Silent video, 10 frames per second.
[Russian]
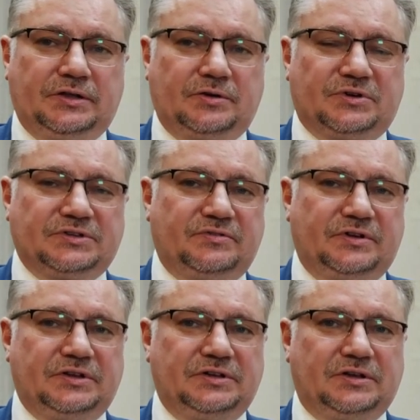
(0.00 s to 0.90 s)
дать
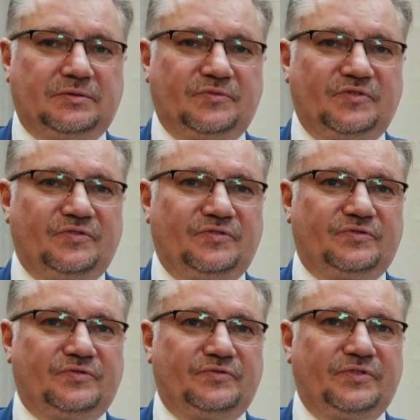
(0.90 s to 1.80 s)
образование детям
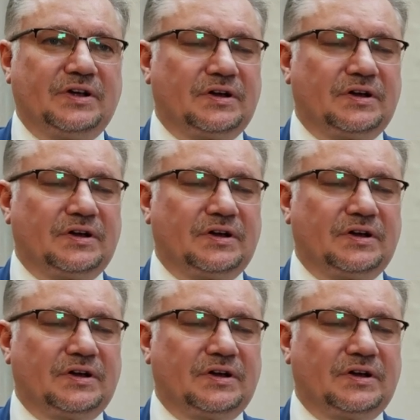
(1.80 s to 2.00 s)
в